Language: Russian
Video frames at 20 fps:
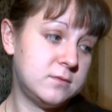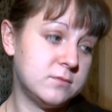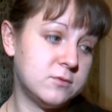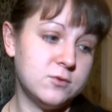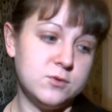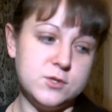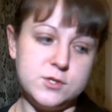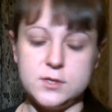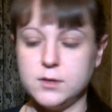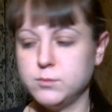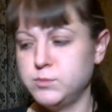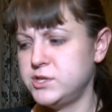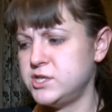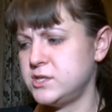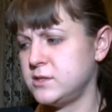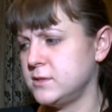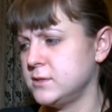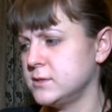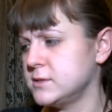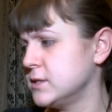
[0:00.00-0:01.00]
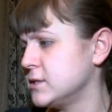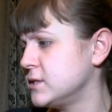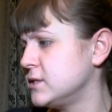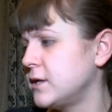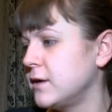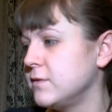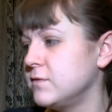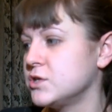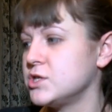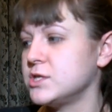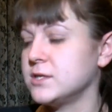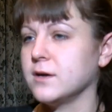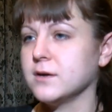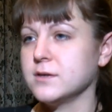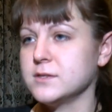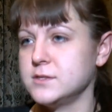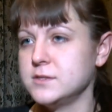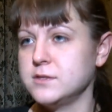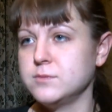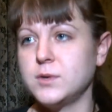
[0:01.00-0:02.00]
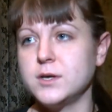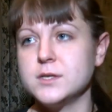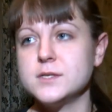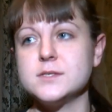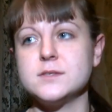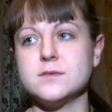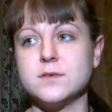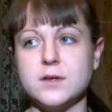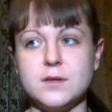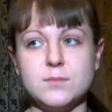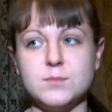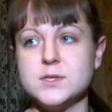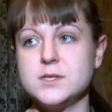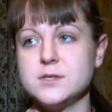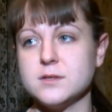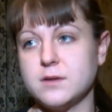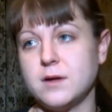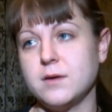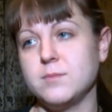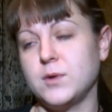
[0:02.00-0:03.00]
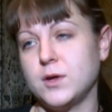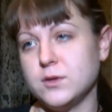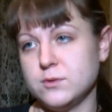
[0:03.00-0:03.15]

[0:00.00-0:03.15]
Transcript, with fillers: То есть обычно не заставишь так, заниматься своими делами.